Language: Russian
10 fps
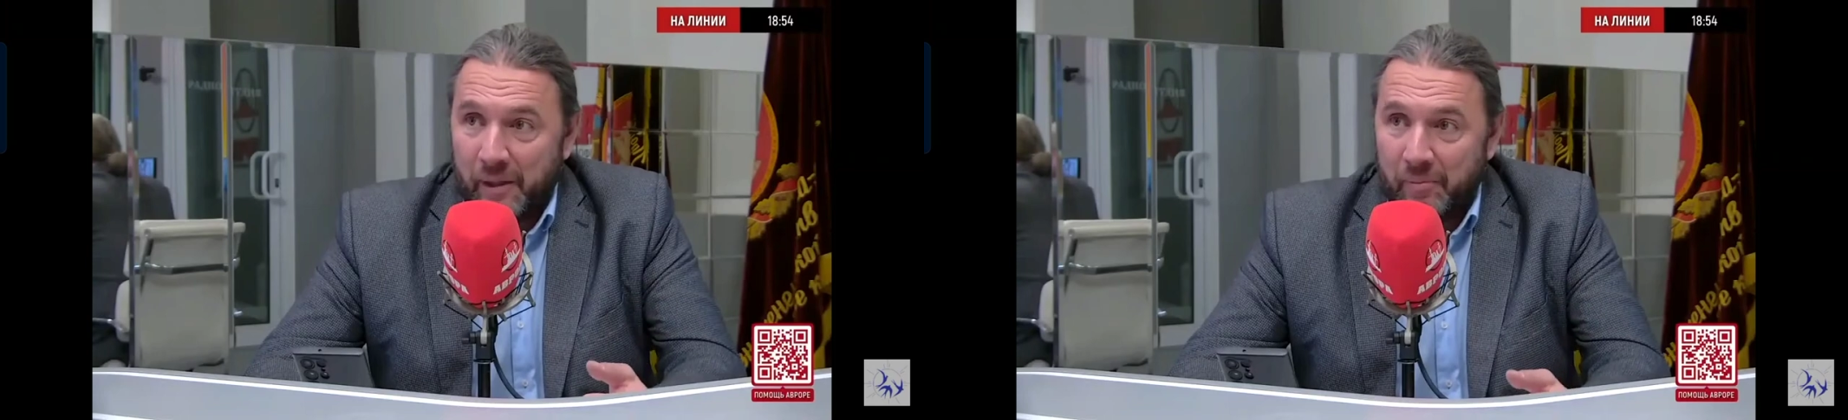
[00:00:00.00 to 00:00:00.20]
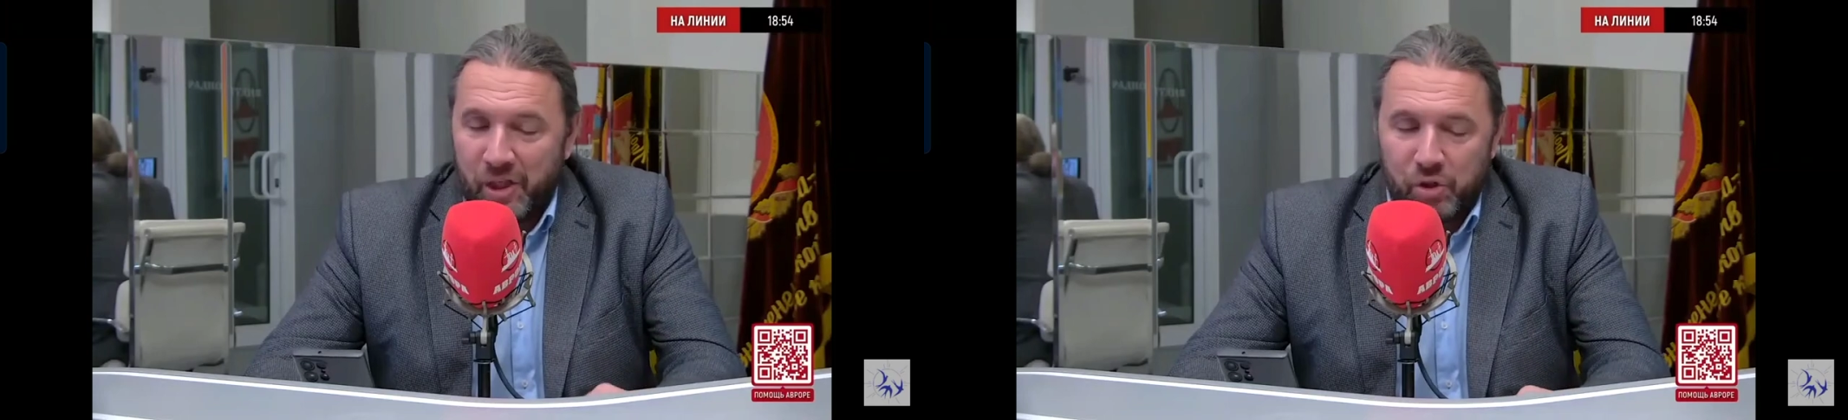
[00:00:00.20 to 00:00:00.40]

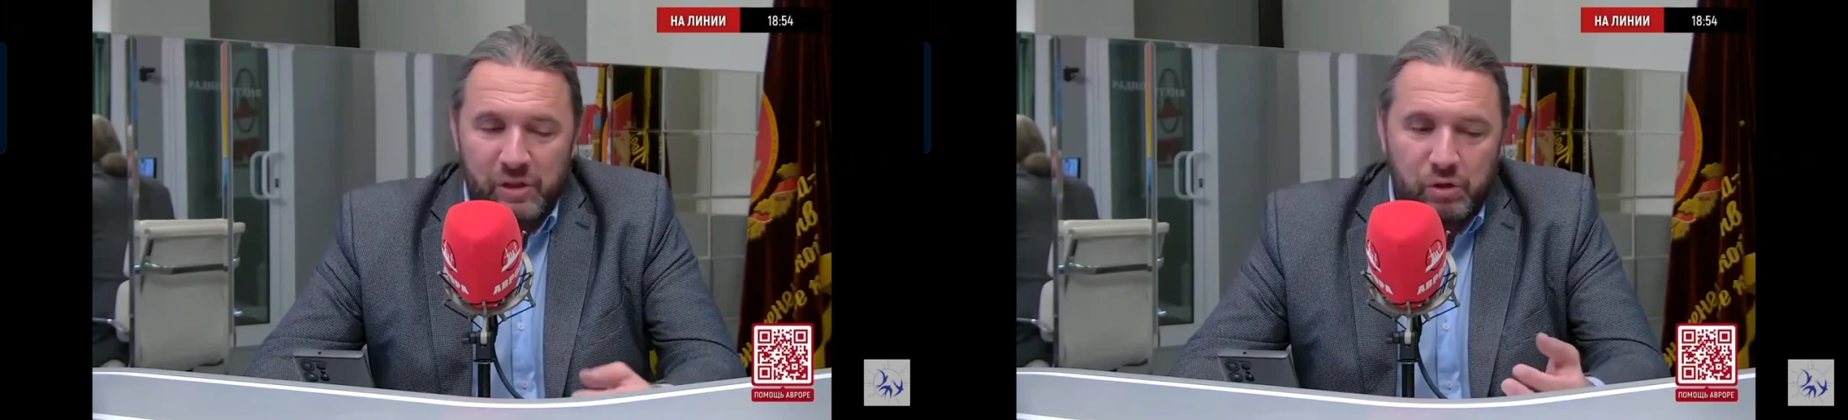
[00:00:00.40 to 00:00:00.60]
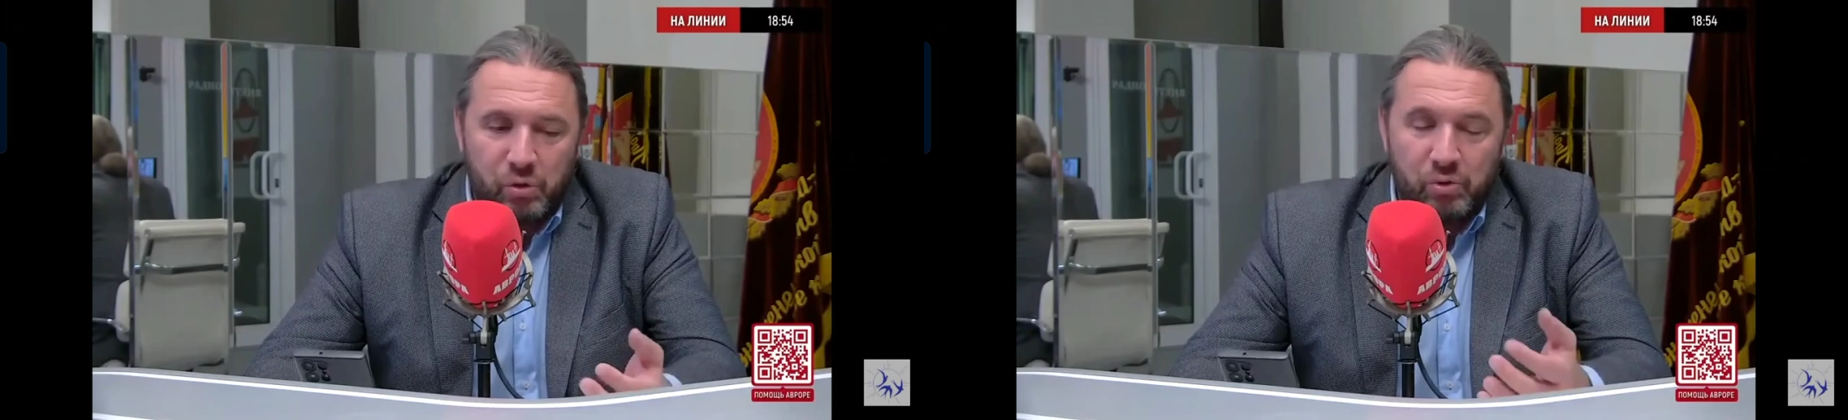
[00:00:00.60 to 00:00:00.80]
понимаешь? У
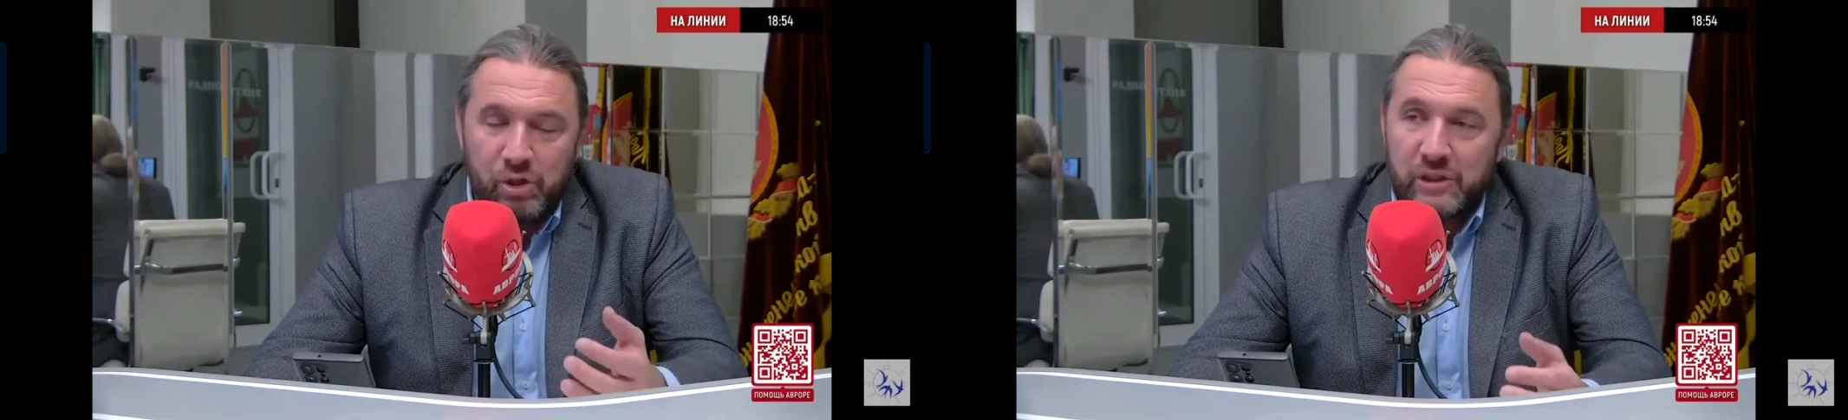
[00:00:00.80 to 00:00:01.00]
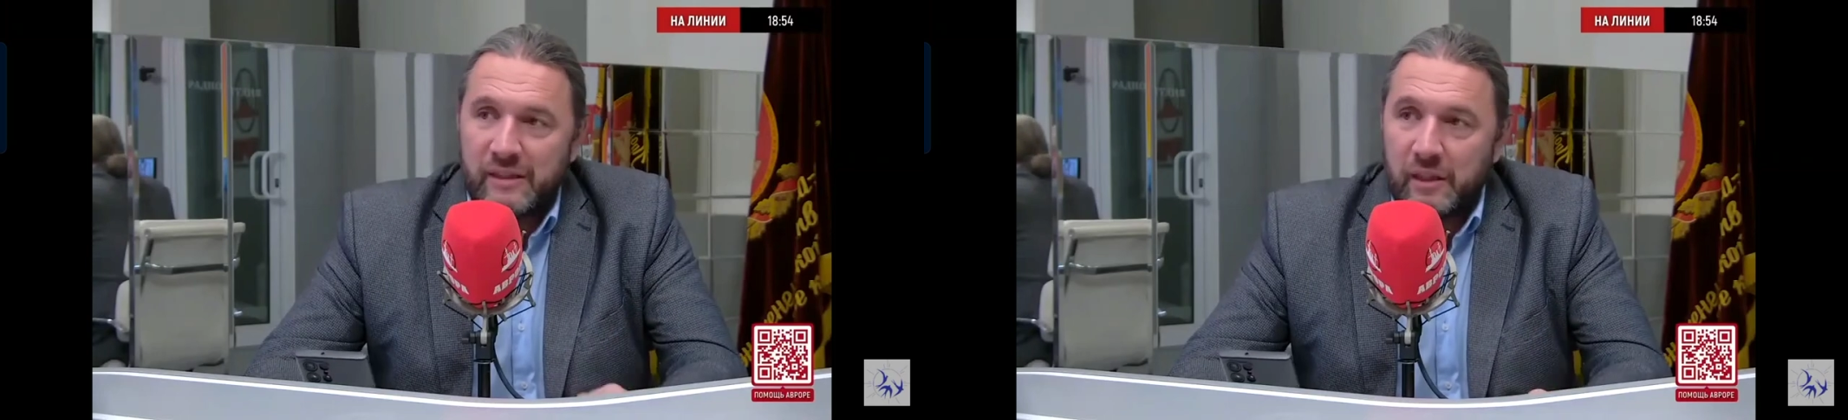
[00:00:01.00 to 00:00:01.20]
нас другой
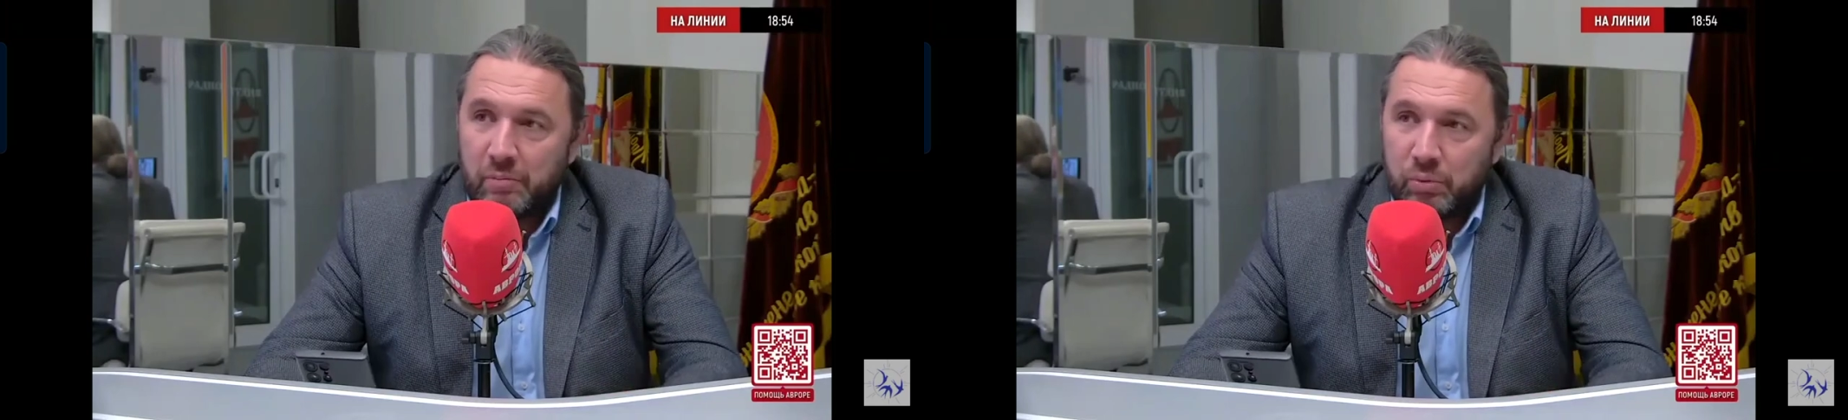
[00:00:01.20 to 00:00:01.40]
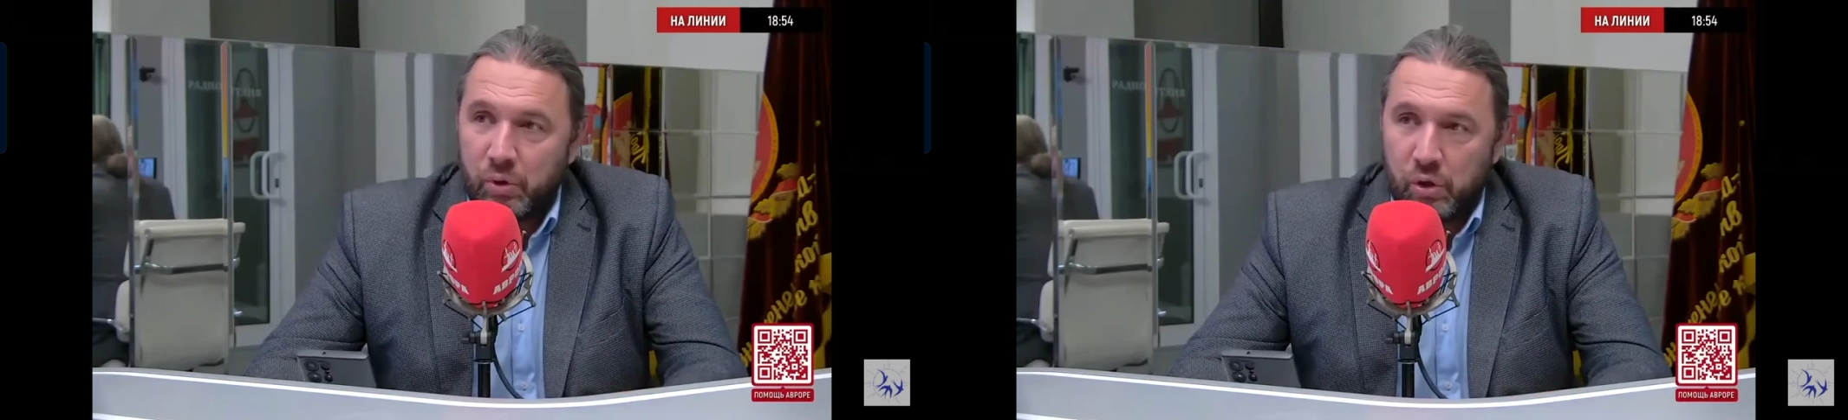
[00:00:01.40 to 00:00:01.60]
жизни
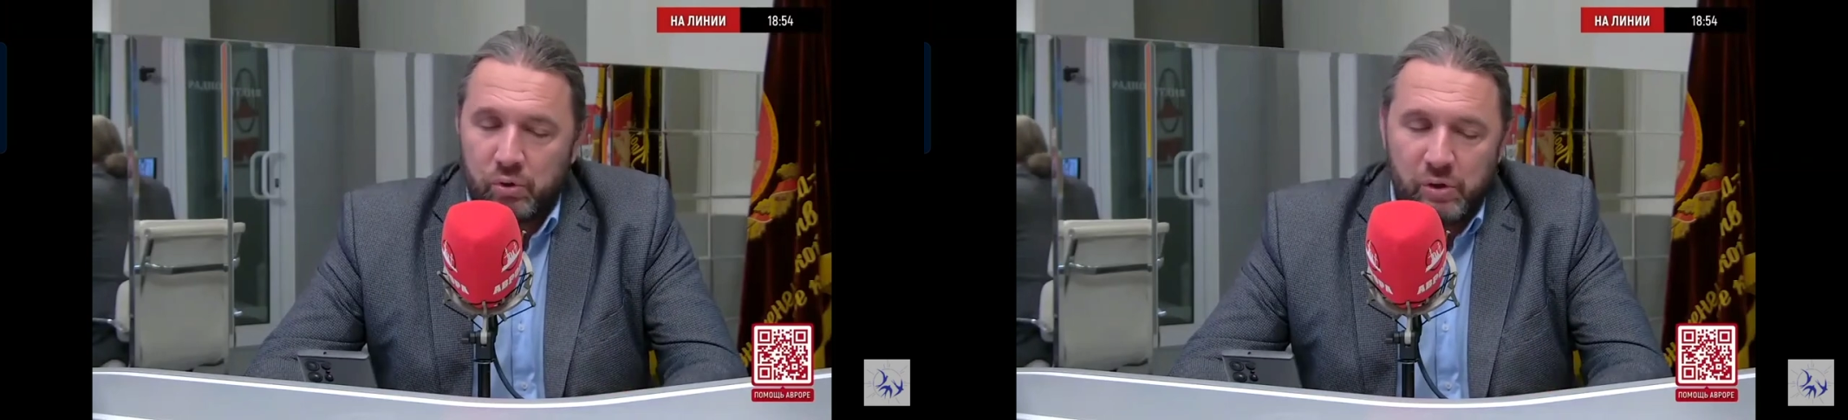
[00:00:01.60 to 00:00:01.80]
не будет.